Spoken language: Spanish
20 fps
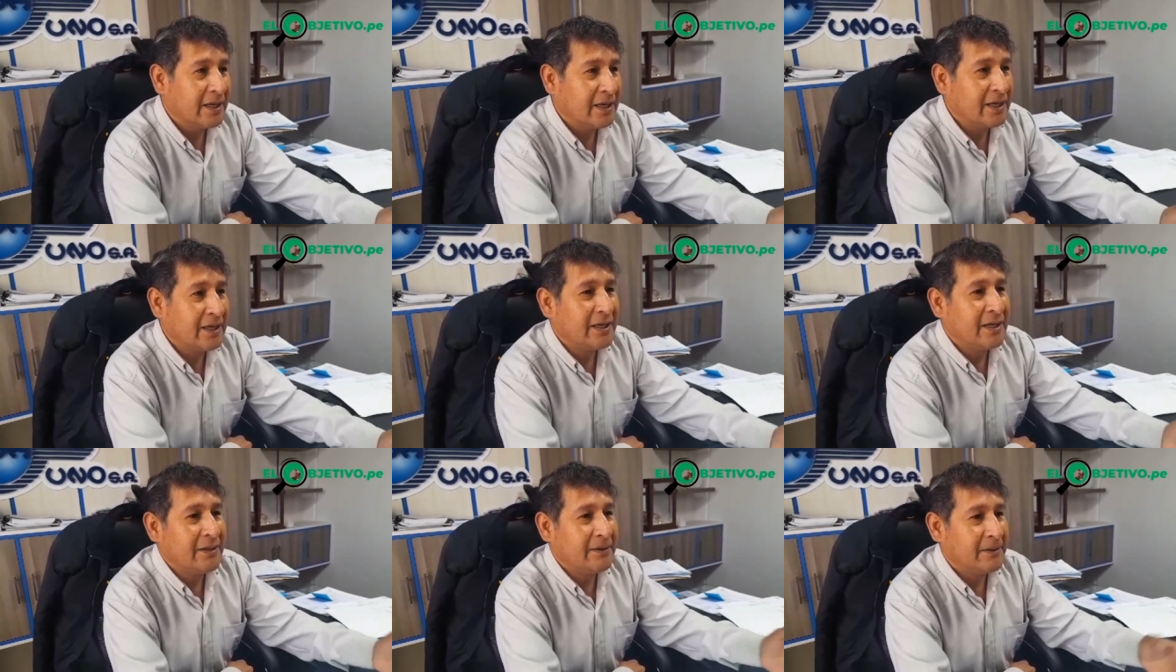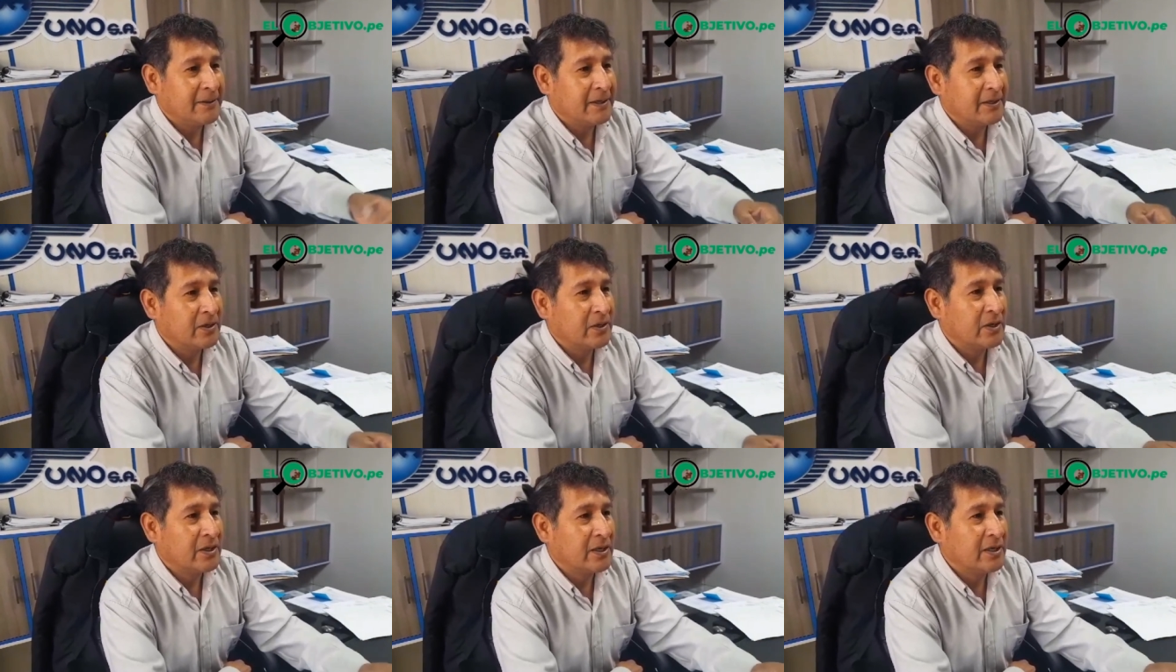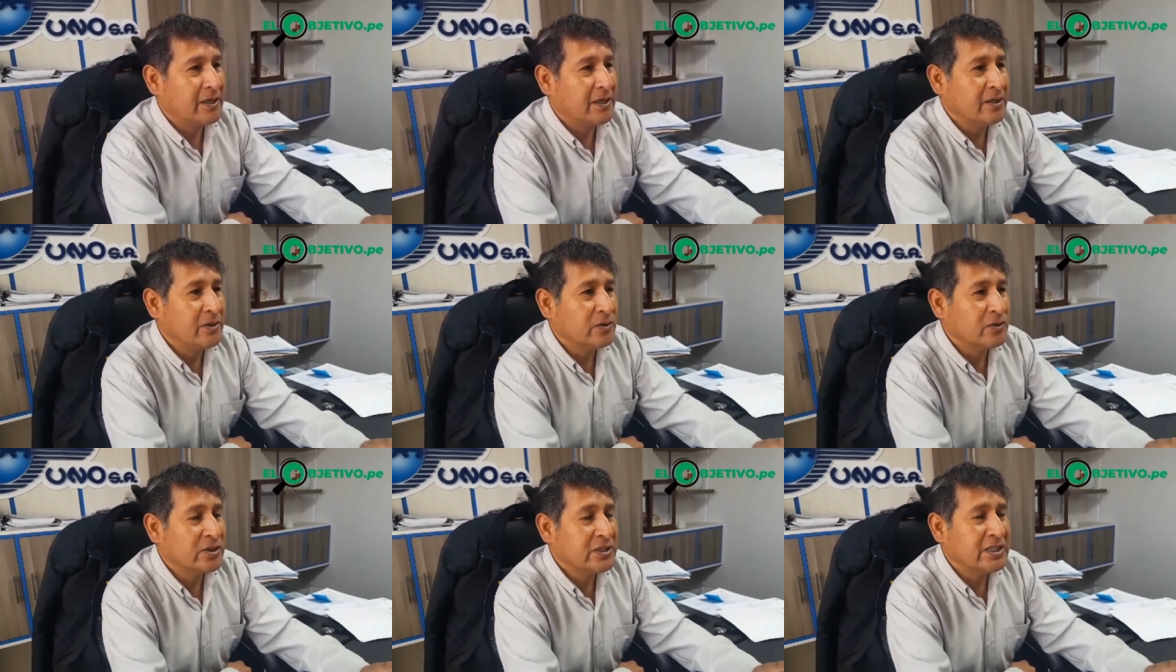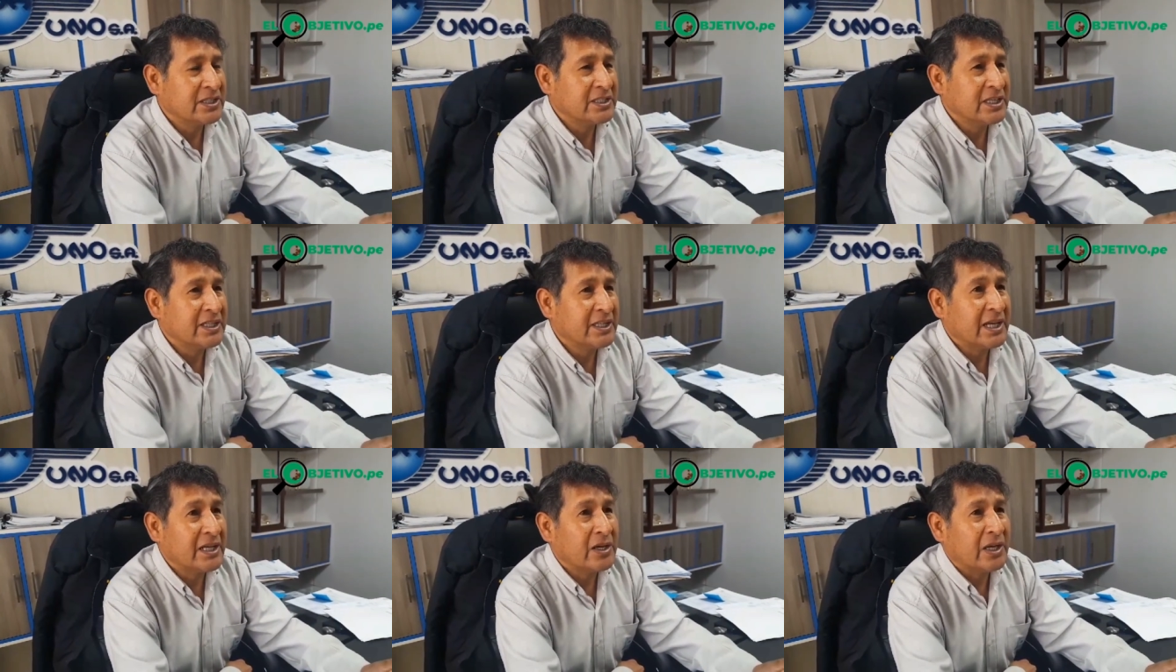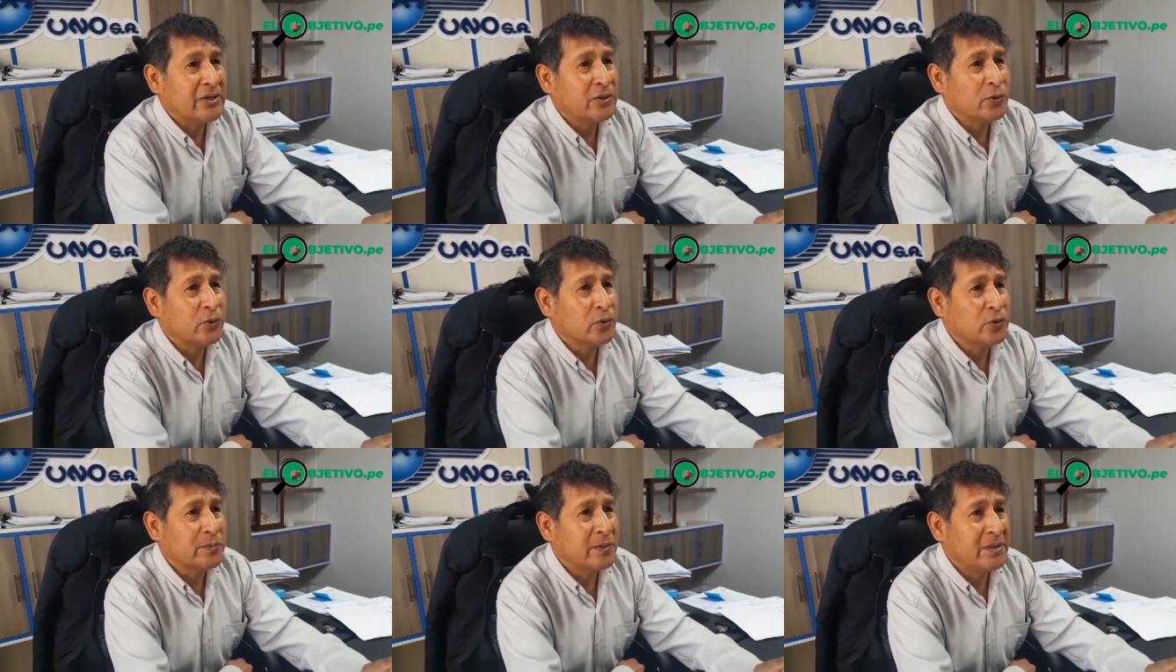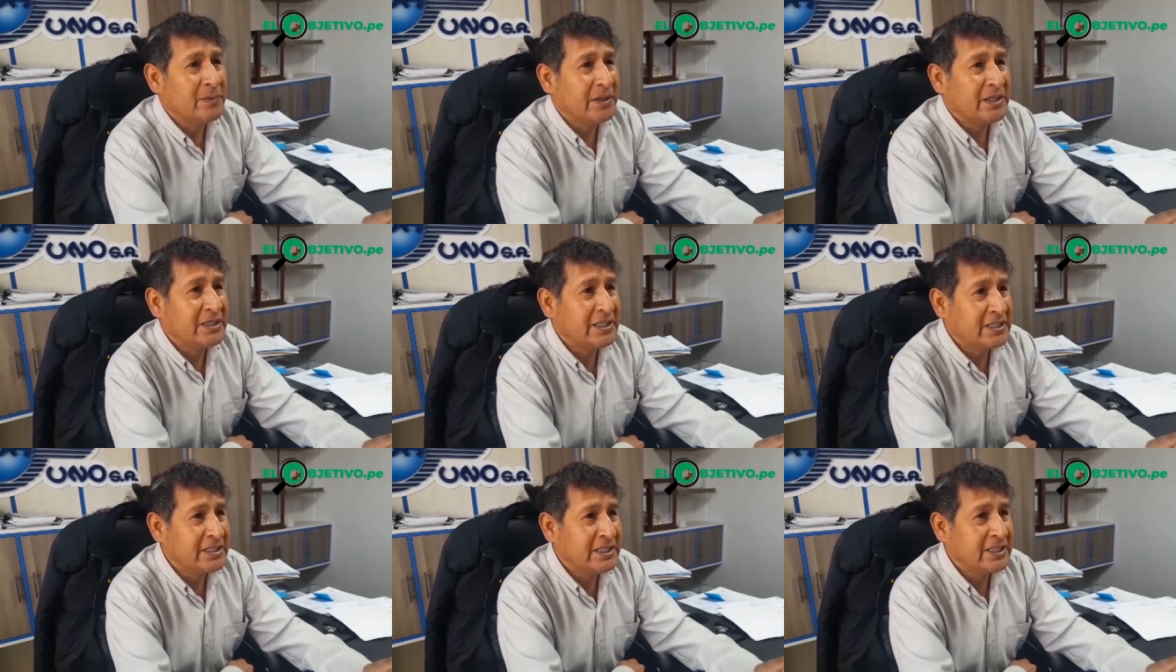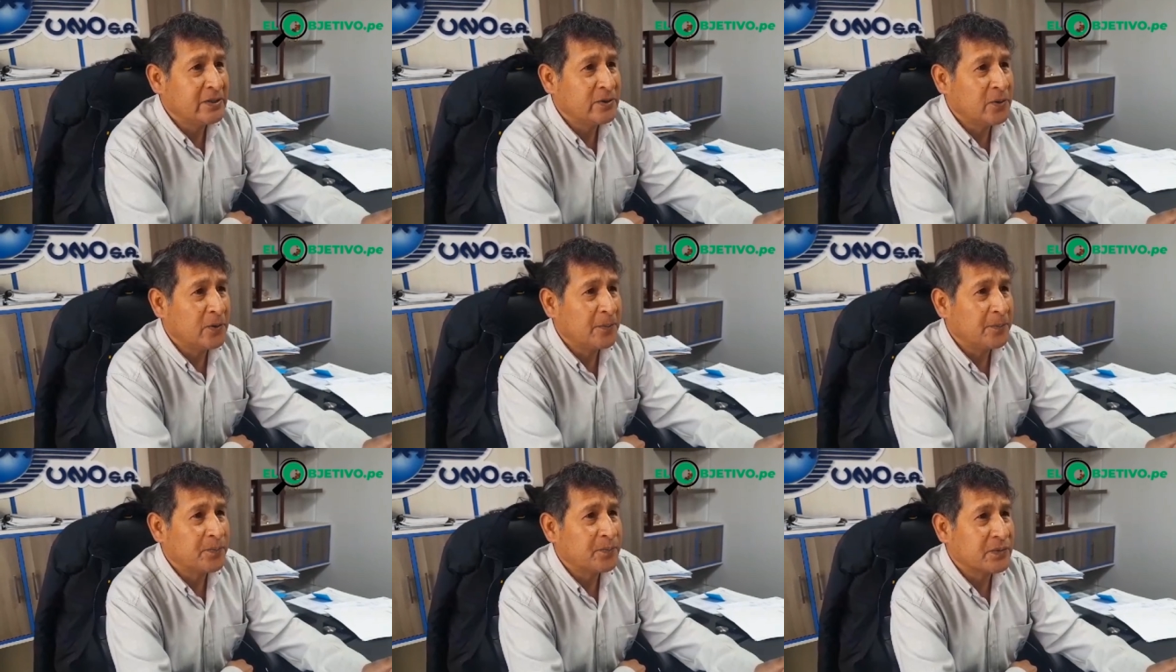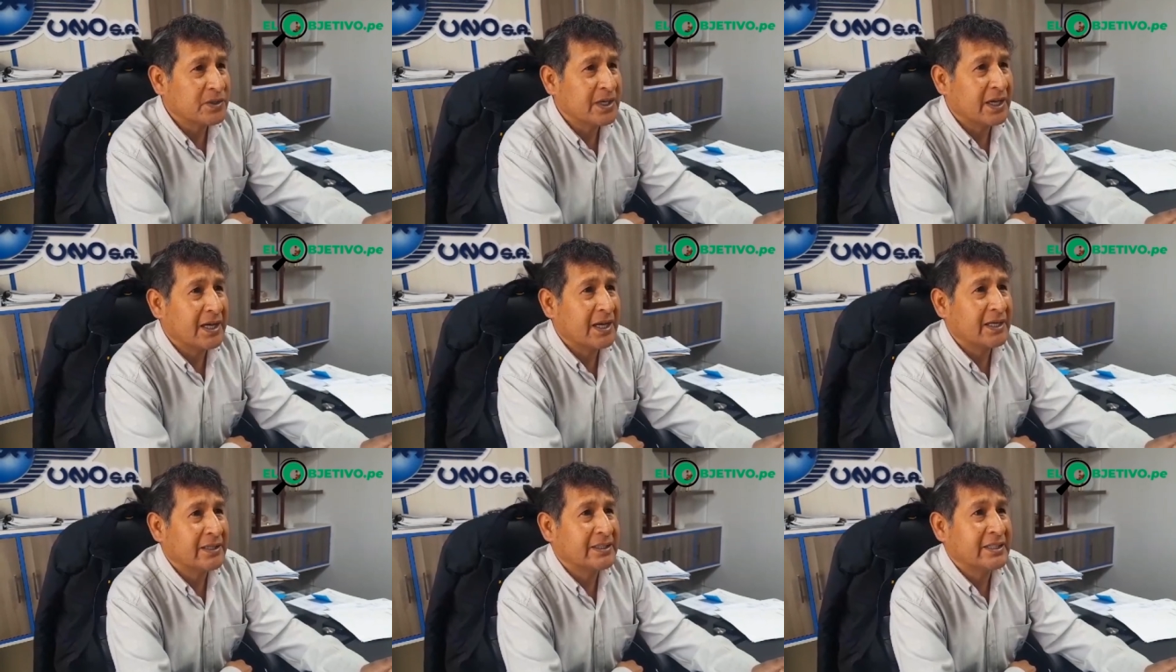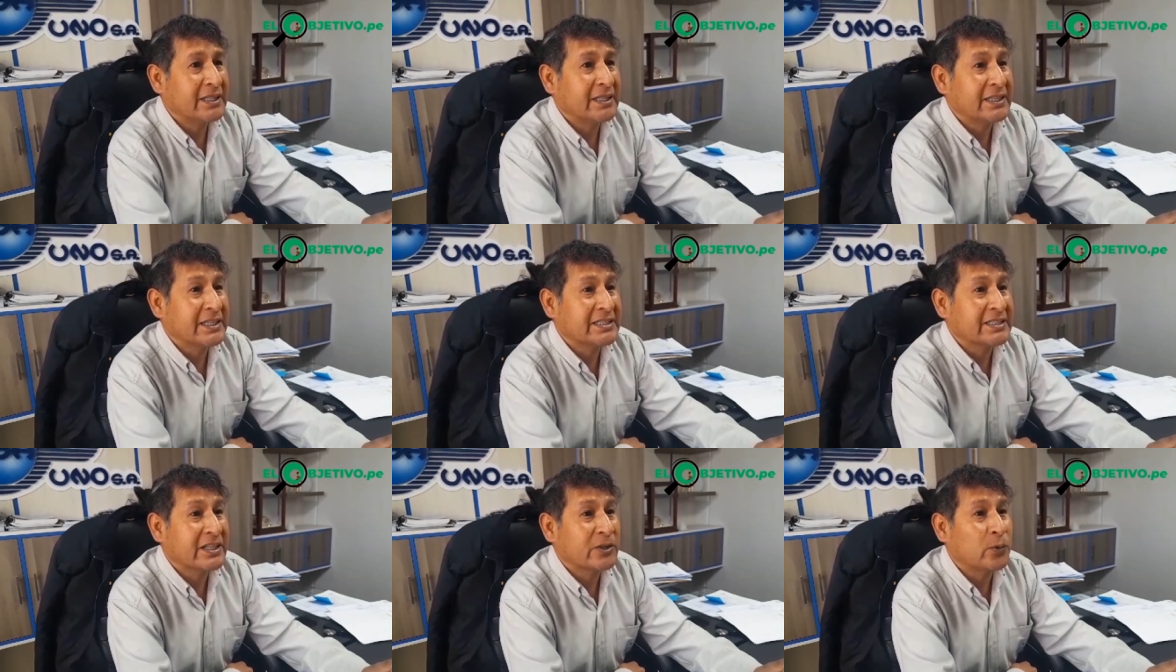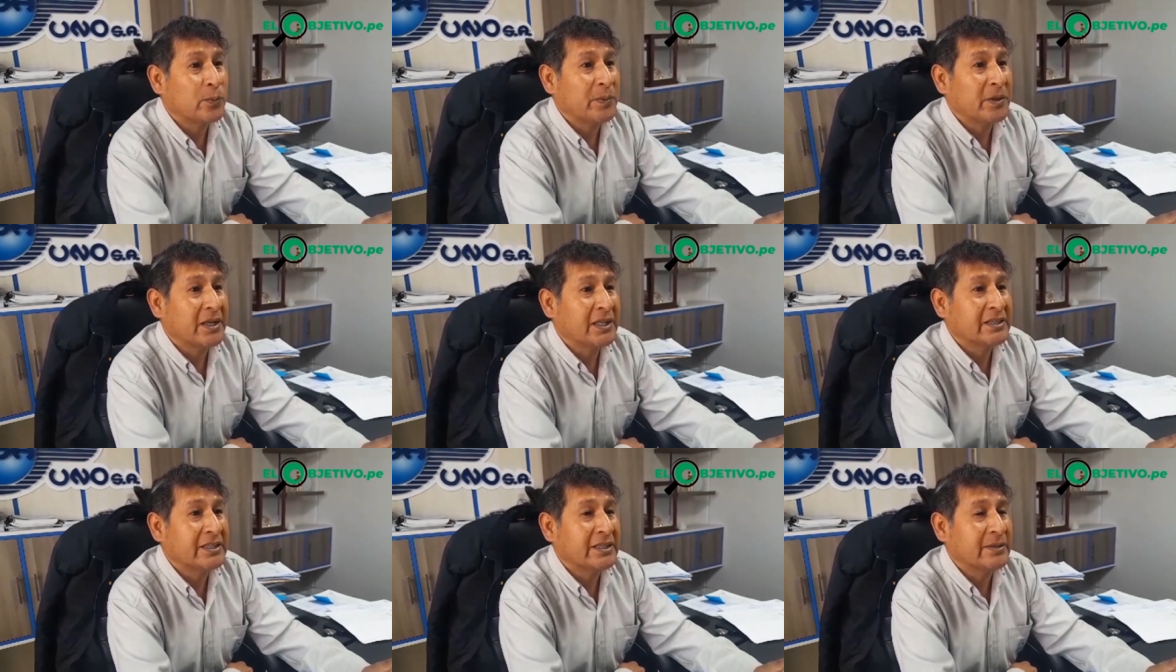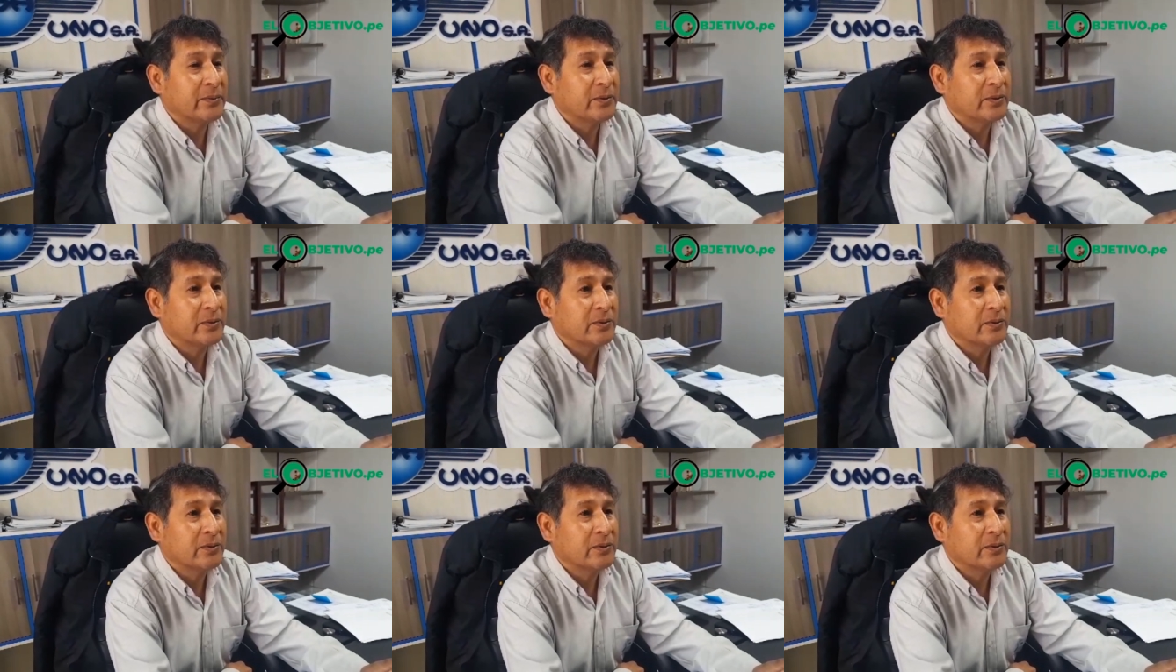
Y, y nos dicen que el año 2025 ya tiene que estar operativo.